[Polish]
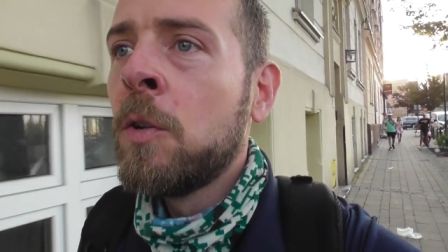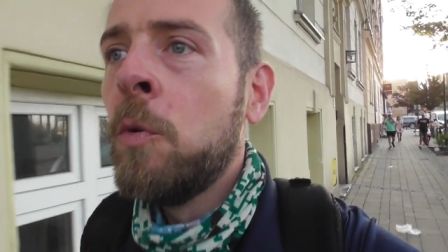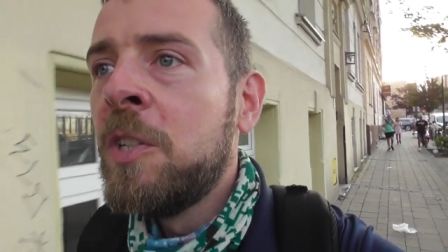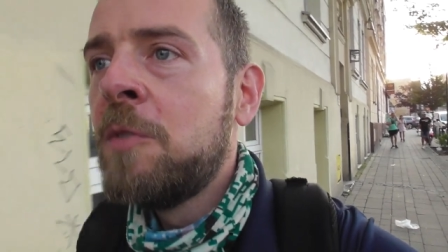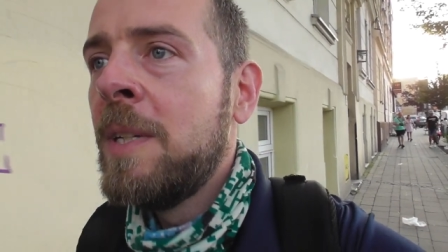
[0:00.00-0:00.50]

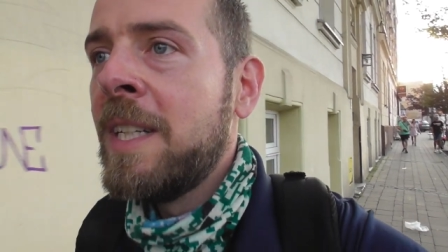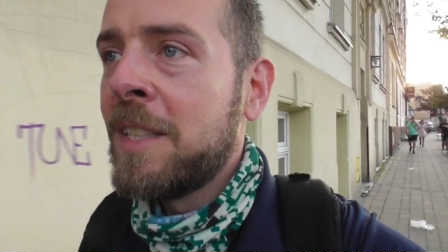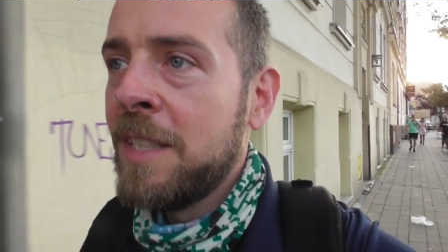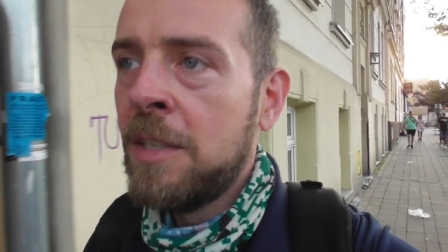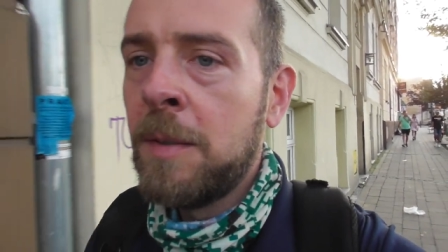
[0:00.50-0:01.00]
kupić
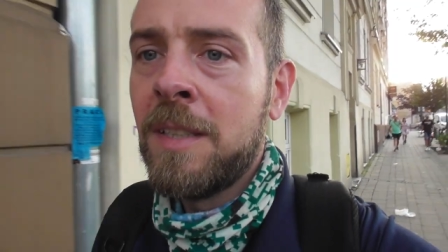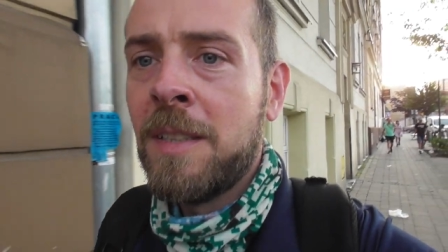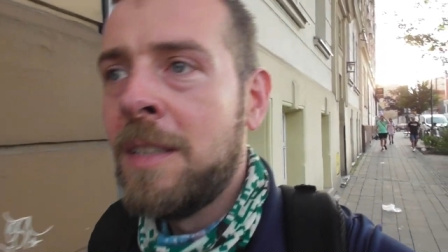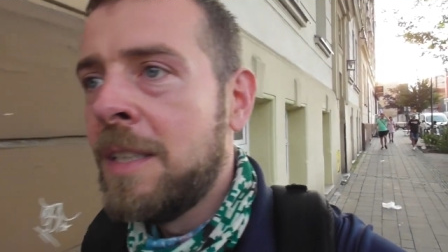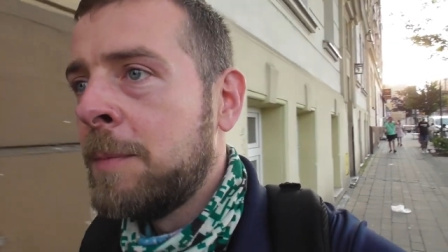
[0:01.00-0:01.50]
bilet i,
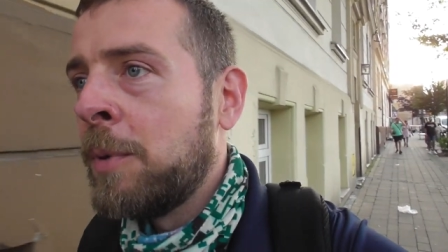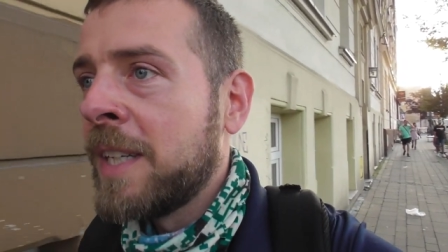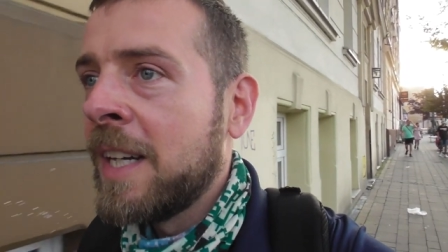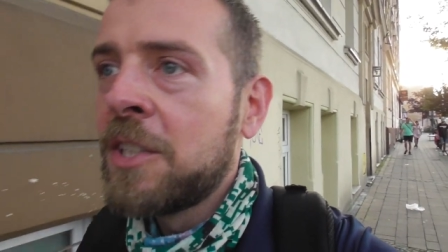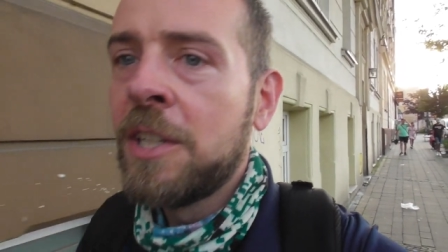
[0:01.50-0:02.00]
i
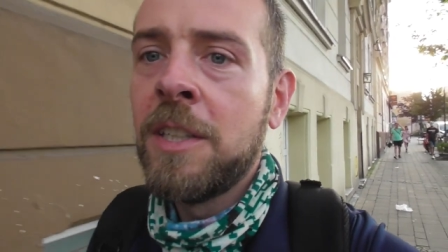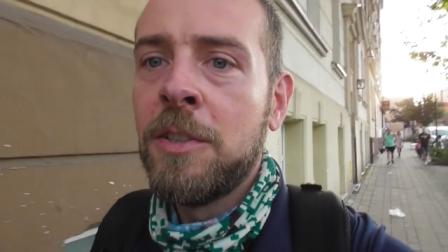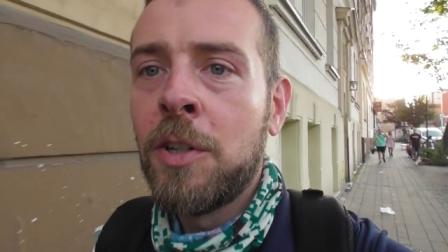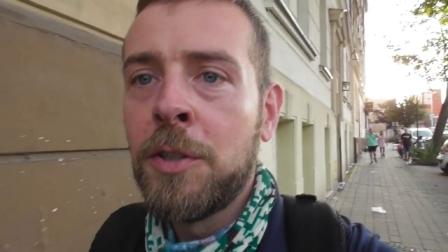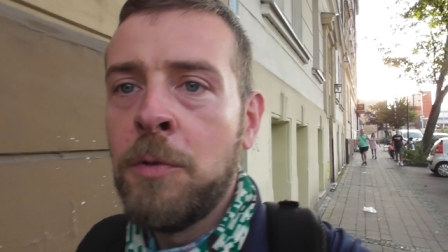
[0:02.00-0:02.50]
pojechać
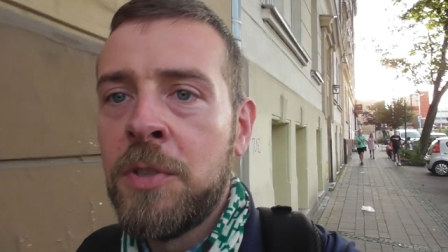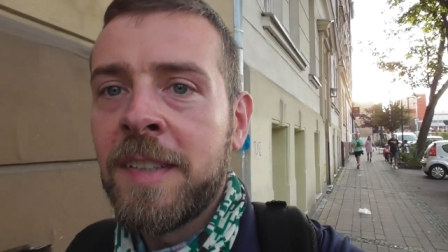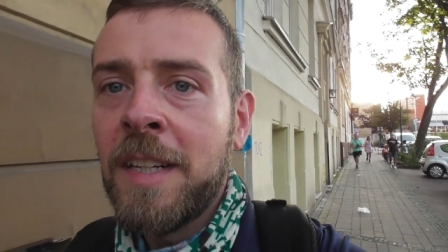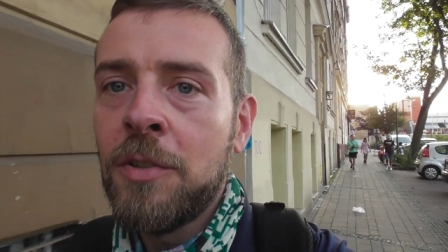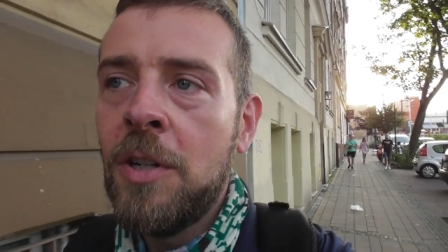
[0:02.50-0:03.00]
do hotelu
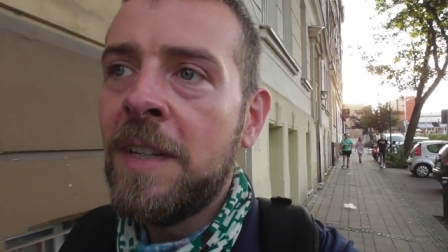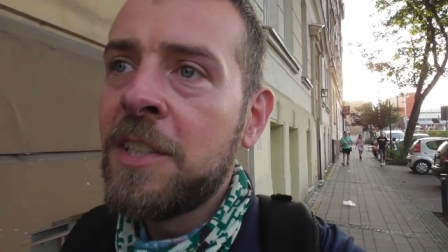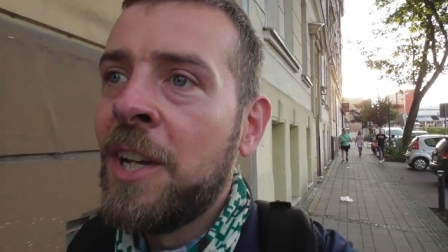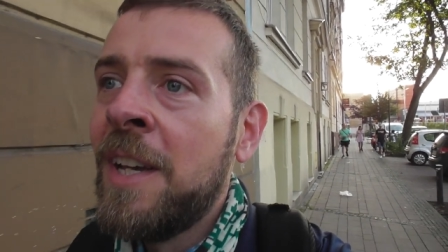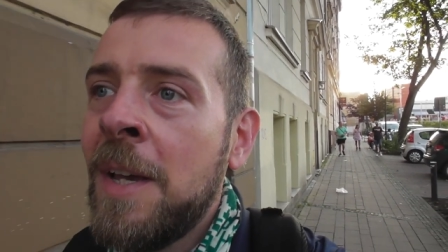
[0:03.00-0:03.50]
się zalogować.